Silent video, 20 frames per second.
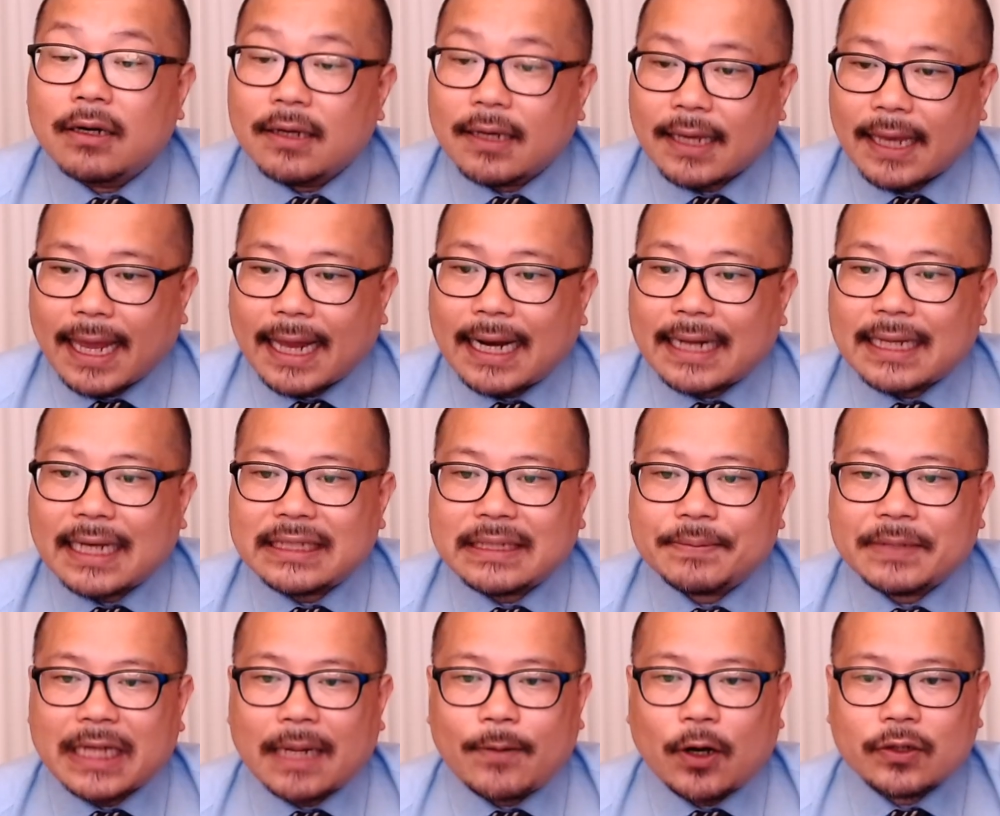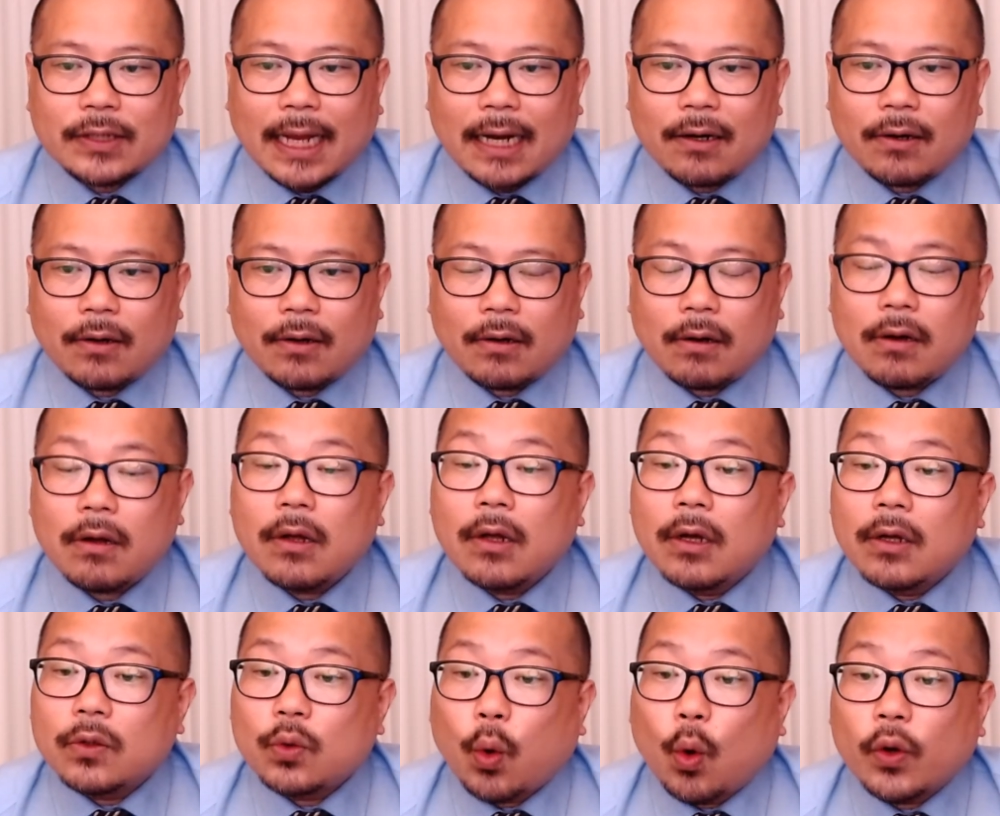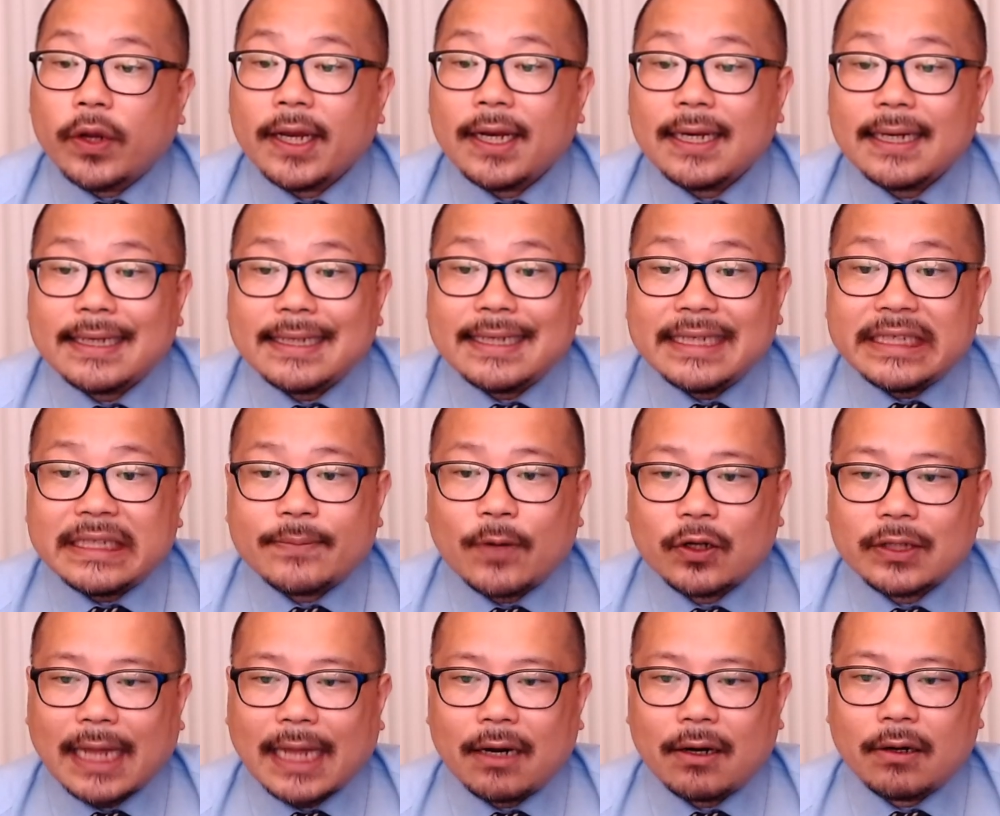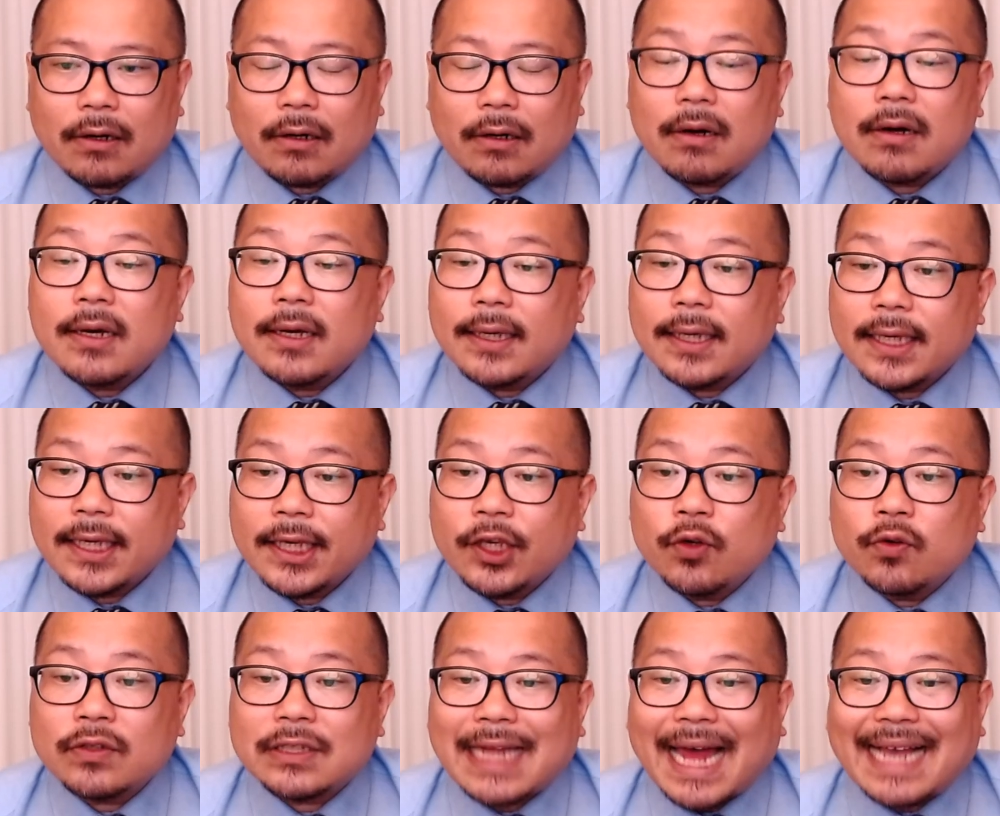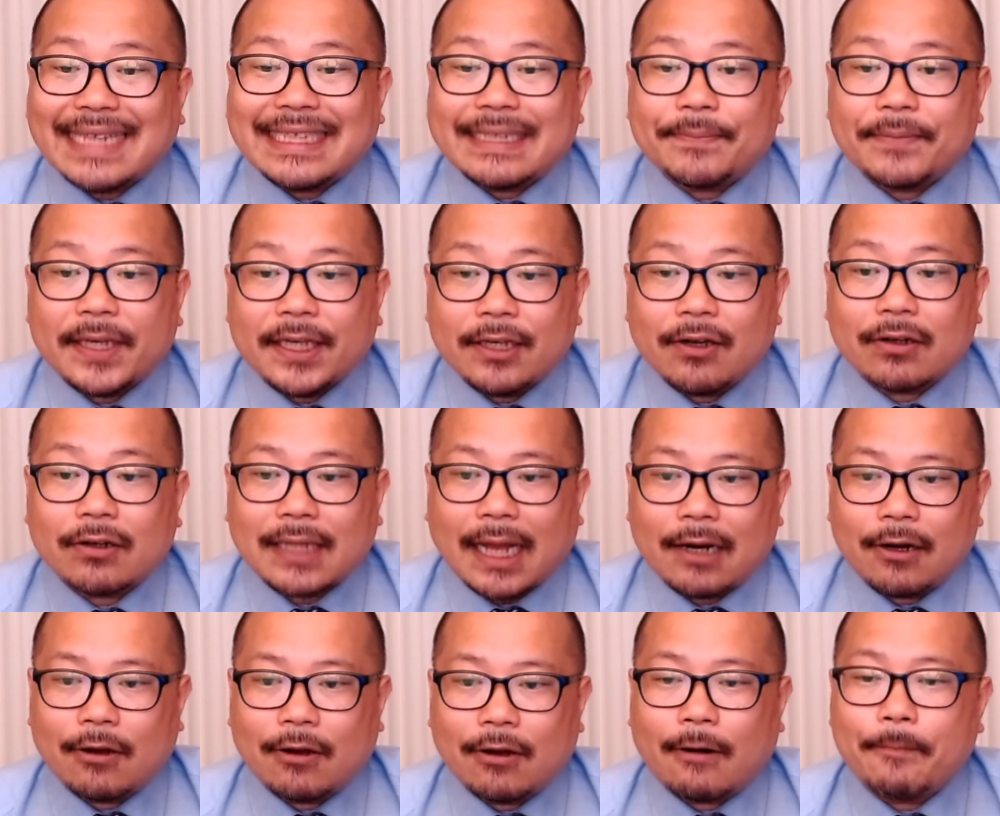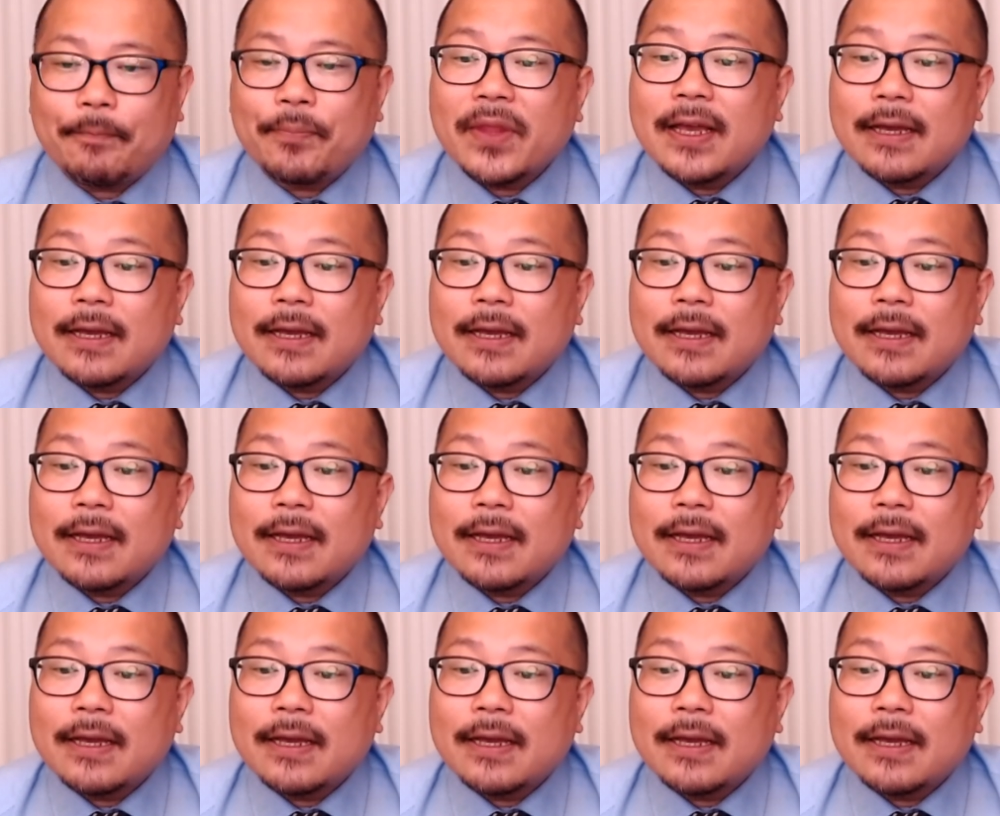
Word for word: 캐나다 13억 달러, 독일 20억 달러, EU 42억 달러,